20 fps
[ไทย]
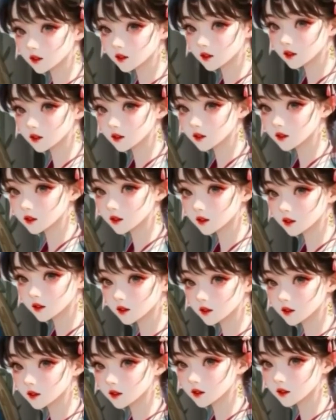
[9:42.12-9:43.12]
หากเขาเดินทุ
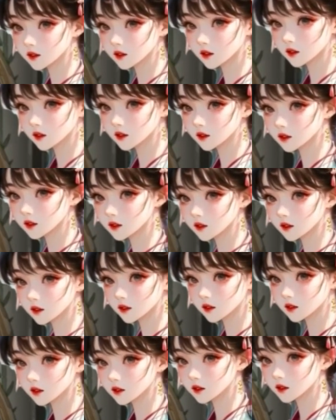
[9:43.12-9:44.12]
รังทำลายไข่ก่กร
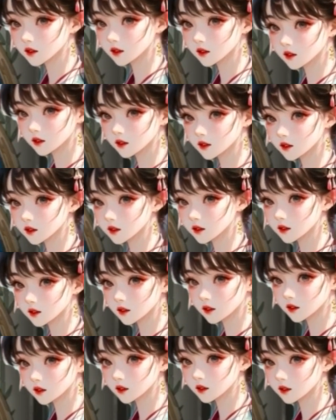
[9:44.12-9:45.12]
พ้องบุพะที่มี
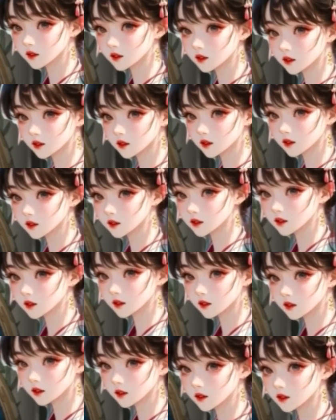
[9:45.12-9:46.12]
รอยร้าวทั้ง
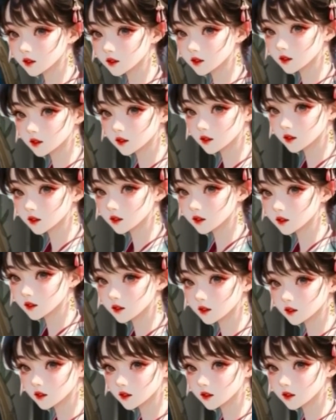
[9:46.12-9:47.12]
สี่ด้านลง
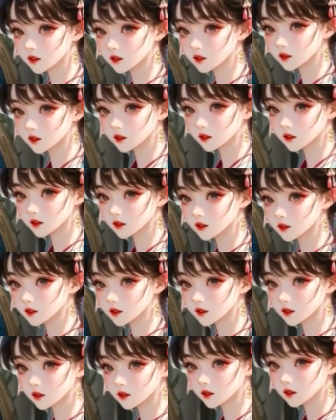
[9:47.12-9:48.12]
และสังหารของ
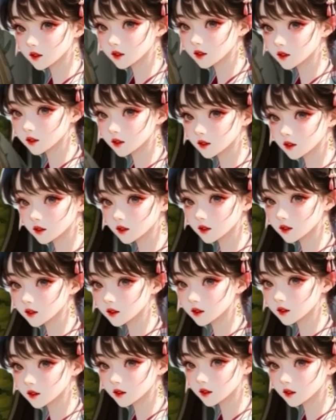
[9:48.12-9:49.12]
ของนิกายสา
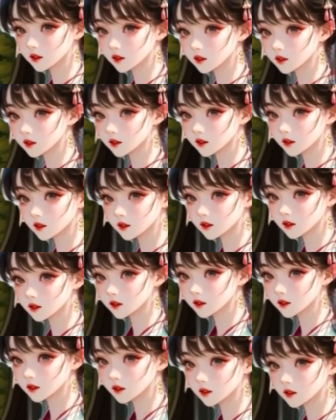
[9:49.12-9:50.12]
มสำนักเสียนใหญ่
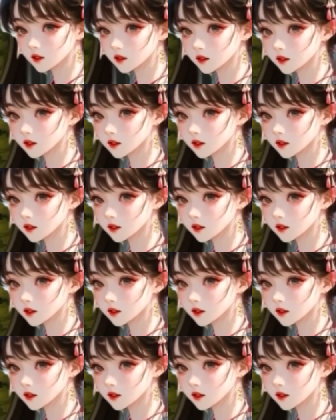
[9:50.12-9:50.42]
ที่นี่